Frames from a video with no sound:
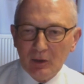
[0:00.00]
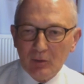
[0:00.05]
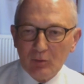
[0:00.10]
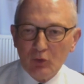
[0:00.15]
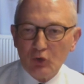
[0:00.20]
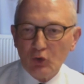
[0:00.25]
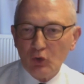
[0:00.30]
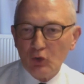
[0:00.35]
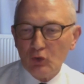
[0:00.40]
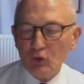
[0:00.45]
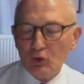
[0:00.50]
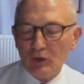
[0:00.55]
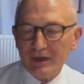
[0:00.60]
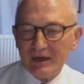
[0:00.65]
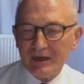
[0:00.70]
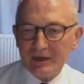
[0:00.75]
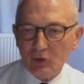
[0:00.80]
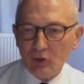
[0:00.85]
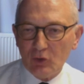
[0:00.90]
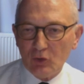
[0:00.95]
bu
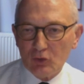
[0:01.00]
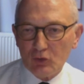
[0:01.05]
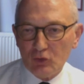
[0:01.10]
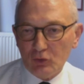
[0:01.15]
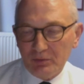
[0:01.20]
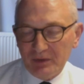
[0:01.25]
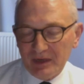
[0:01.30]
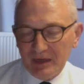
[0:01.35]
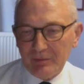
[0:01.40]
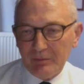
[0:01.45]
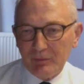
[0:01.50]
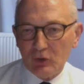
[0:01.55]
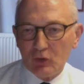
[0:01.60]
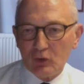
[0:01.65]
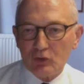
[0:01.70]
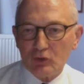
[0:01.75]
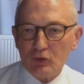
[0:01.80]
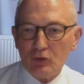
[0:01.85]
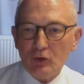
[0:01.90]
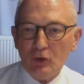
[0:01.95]
gönüllülere ne olduğu
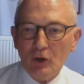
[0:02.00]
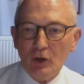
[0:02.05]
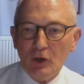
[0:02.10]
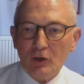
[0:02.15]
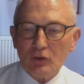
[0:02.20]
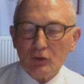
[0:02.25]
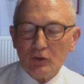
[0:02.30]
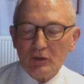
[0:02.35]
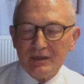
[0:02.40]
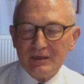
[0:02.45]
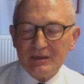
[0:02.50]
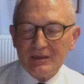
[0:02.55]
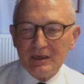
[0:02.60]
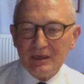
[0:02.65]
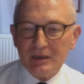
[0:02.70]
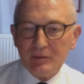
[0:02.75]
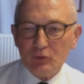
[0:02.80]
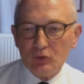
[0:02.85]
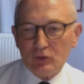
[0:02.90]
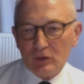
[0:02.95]
bilinmiyordu.
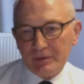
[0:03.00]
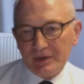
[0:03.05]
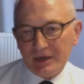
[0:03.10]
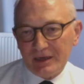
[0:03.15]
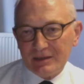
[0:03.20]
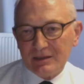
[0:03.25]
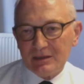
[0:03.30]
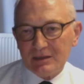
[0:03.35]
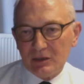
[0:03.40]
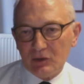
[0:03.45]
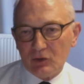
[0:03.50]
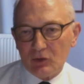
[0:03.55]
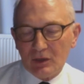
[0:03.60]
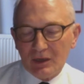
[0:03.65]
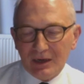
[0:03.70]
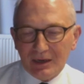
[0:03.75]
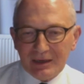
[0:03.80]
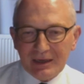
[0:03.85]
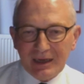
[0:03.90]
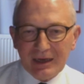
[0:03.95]
Dolayısıyla bunu da bir eksiklik
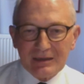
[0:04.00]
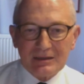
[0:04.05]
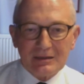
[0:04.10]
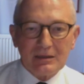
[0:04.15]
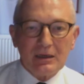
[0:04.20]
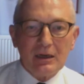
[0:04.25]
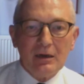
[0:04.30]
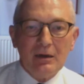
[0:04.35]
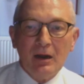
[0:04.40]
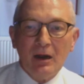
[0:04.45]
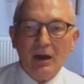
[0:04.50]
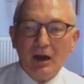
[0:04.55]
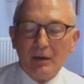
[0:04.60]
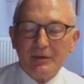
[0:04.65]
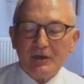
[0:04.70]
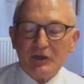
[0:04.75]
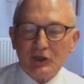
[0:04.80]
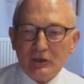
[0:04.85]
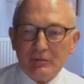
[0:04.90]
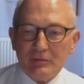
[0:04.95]
olarak yazdı
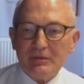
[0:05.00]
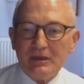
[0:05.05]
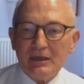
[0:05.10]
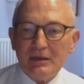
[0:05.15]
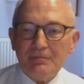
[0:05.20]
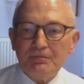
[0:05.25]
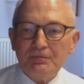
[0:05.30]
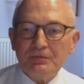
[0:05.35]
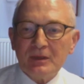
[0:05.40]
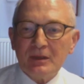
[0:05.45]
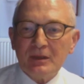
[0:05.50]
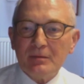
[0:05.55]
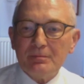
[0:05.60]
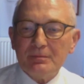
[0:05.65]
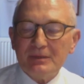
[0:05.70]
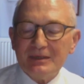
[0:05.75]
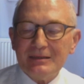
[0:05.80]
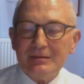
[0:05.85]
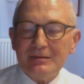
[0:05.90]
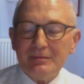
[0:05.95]
Ama şimdi
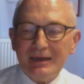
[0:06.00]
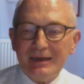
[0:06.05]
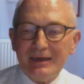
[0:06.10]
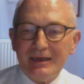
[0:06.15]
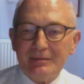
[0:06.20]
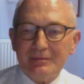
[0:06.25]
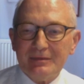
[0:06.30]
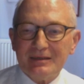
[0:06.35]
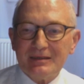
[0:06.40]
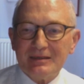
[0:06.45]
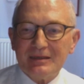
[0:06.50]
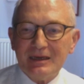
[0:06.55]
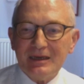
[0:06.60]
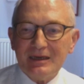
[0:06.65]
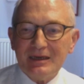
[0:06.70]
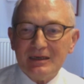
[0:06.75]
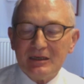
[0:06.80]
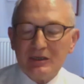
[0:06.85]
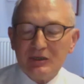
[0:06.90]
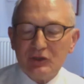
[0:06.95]
bizim elimizde
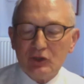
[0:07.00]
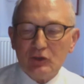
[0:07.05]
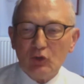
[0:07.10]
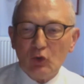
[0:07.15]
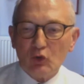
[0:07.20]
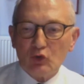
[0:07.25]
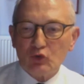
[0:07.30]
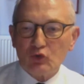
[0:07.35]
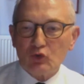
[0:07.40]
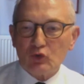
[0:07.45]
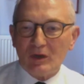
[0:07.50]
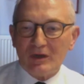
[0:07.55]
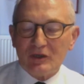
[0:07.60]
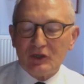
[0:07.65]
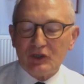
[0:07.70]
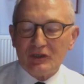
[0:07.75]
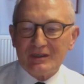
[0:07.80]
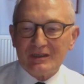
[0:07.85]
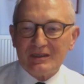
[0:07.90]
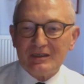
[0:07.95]
ikinci doz
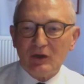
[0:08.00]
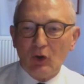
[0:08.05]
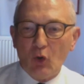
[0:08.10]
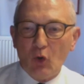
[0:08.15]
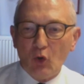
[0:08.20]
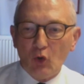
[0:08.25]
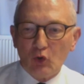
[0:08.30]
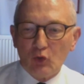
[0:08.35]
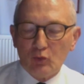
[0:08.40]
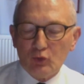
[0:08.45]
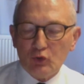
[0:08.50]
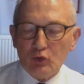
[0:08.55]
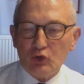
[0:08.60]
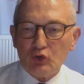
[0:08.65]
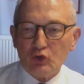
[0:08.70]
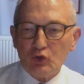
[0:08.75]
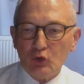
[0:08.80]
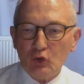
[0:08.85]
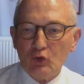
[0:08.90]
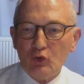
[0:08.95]
aşısını
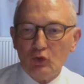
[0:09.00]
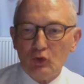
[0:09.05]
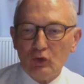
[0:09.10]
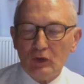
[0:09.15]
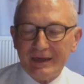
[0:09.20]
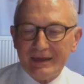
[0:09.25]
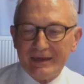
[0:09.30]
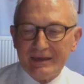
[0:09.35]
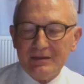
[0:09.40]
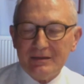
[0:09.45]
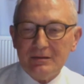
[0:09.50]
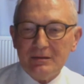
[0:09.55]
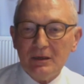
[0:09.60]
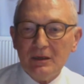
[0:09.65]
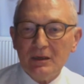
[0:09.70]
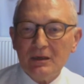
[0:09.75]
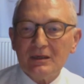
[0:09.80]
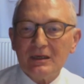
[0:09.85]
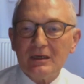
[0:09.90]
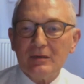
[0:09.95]
olmuş gönüllülerin
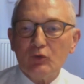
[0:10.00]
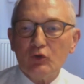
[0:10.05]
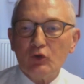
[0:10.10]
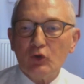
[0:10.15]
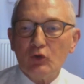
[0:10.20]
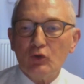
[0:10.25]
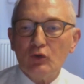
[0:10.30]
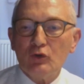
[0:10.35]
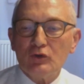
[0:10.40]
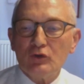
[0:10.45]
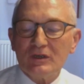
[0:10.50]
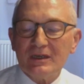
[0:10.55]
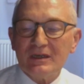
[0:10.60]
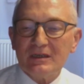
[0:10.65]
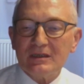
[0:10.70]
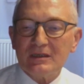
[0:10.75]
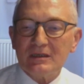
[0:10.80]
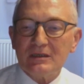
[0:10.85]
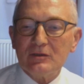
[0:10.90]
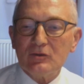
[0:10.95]
ki bu gönüllü
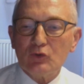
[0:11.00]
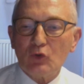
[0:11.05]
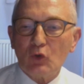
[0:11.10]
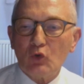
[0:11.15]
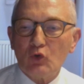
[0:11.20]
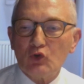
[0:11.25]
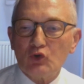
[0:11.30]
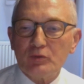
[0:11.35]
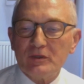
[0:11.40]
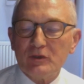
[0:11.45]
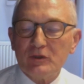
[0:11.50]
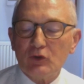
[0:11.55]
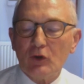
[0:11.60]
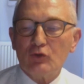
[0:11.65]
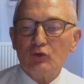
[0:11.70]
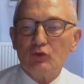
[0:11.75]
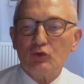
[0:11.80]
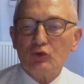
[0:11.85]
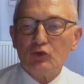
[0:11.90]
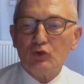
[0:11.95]
sayısı
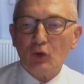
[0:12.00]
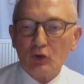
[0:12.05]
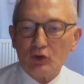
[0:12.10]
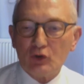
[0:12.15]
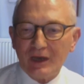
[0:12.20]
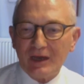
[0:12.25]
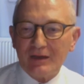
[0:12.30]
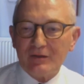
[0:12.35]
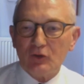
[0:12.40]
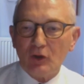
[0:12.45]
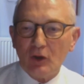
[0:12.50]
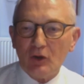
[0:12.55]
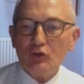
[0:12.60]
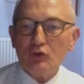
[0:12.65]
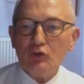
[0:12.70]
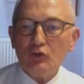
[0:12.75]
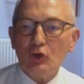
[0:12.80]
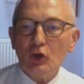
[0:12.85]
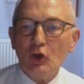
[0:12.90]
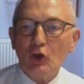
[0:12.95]

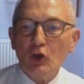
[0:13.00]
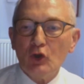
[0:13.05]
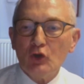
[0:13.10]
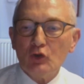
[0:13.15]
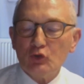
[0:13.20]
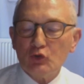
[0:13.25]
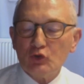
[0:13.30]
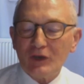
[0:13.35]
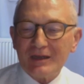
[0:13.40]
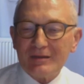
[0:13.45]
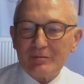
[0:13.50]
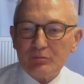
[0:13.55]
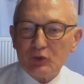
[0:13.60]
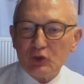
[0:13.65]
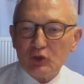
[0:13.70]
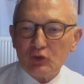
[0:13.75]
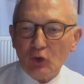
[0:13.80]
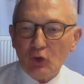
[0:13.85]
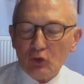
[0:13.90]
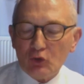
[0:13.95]
9494
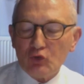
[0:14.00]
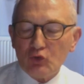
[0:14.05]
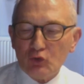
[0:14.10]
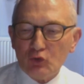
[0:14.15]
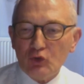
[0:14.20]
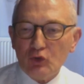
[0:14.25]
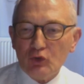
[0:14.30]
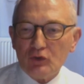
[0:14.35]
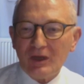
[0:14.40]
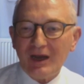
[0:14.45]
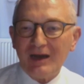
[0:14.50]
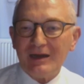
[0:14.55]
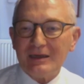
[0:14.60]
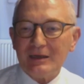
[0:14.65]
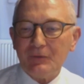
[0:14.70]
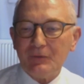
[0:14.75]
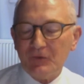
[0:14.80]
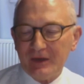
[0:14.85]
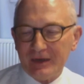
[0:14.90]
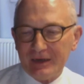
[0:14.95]
164 günlük
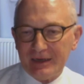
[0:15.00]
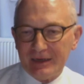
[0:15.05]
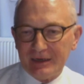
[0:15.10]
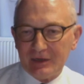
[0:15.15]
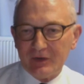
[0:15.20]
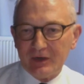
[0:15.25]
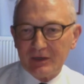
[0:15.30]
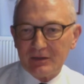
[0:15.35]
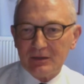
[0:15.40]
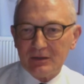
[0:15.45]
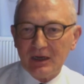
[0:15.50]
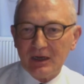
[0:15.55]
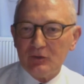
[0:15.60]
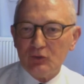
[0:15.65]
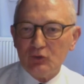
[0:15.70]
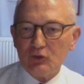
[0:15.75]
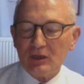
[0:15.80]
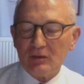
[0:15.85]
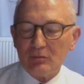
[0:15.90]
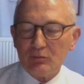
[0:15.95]
takip verileri var. Yani
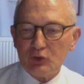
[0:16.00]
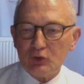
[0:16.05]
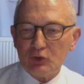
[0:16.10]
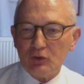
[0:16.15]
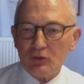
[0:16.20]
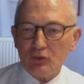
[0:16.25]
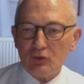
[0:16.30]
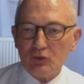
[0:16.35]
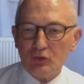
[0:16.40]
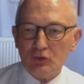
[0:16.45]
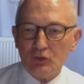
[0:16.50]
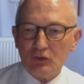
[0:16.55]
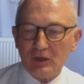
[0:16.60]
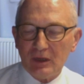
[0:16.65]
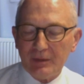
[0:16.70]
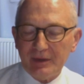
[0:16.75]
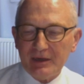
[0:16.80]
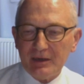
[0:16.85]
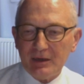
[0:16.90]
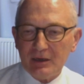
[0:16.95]
164 günlük
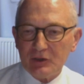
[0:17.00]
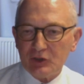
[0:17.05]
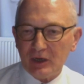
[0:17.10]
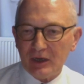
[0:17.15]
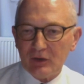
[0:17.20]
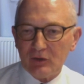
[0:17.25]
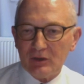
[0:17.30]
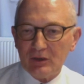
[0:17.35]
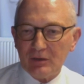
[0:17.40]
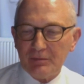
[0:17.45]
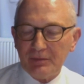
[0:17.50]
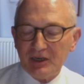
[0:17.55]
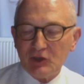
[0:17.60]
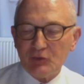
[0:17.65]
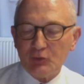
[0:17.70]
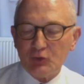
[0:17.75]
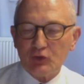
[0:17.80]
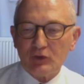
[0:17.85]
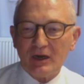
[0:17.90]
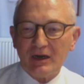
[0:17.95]
demek aşağı yukarı
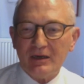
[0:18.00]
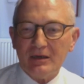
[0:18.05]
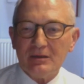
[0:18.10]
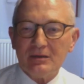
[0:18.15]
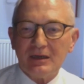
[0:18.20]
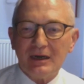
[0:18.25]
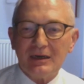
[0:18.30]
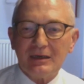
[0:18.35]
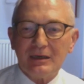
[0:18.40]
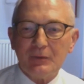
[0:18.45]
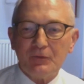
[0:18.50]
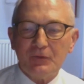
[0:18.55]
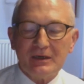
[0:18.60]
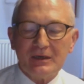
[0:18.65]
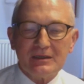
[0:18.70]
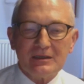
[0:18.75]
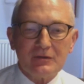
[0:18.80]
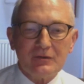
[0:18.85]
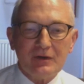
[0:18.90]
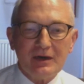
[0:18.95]
5,5 aylık takip
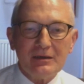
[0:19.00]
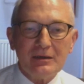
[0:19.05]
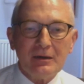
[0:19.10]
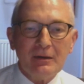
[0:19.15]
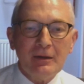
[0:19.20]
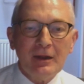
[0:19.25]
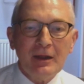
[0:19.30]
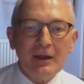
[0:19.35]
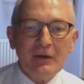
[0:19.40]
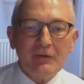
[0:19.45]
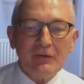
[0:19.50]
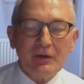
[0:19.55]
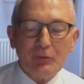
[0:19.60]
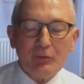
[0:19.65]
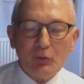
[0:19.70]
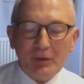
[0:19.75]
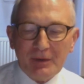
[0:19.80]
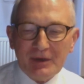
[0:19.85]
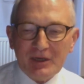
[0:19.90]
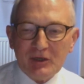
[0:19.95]
verisi var. Ve
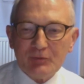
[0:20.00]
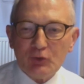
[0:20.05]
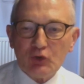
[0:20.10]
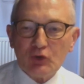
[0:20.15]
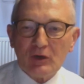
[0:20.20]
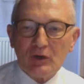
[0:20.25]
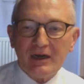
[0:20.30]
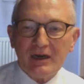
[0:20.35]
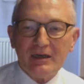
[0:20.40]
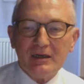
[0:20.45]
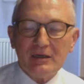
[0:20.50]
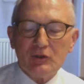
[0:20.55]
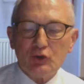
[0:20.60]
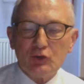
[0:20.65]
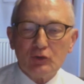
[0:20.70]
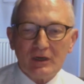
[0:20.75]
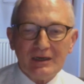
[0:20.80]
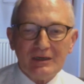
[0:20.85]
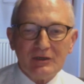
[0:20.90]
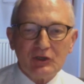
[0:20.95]
bu 5,5 aylık
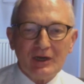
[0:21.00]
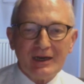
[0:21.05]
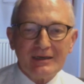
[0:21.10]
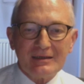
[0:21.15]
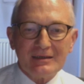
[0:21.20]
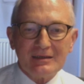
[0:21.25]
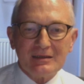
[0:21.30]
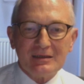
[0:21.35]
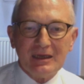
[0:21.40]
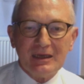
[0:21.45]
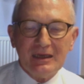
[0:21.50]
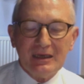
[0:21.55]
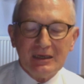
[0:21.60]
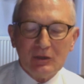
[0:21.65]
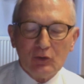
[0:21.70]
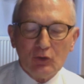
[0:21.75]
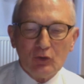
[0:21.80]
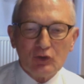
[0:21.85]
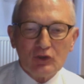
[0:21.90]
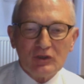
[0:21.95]
süre içerisinde
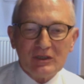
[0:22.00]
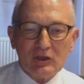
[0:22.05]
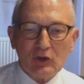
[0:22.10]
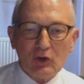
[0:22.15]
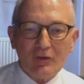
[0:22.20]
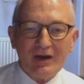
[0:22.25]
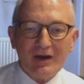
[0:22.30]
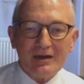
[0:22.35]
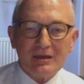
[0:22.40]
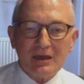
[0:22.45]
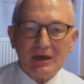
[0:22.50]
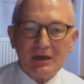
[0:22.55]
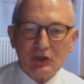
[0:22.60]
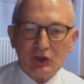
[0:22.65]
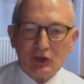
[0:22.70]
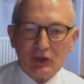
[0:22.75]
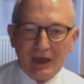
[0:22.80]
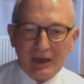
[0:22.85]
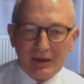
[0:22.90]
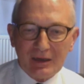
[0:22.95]
iki doz Sinovac'la
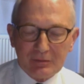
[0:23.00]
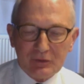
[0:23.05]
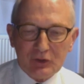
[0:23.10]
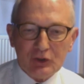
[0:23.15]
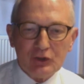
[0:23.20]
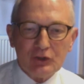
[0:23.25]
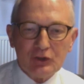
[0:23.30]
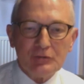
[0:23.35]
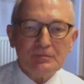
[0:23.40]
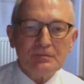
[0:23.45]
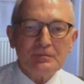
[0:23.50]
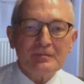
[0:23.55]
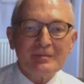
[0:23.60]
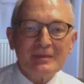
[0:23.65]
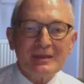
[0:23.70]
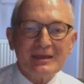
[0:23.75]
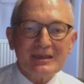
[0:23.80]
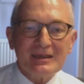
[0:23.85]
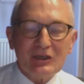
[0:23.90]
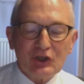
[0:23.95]
aşılanmış
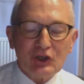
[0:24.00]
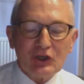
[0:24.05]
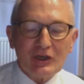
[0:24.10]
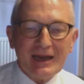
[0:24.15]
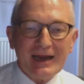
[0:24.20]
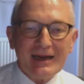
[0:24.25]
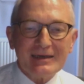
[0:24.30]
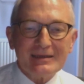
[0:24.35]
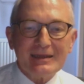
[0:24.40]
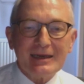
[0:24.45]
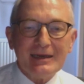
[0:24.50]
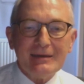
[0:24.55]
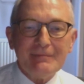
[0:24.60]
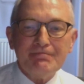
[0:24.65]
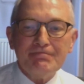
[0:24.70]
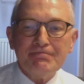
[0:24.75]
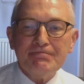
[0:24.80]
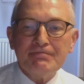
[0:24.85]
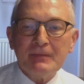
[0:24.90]
kişilerde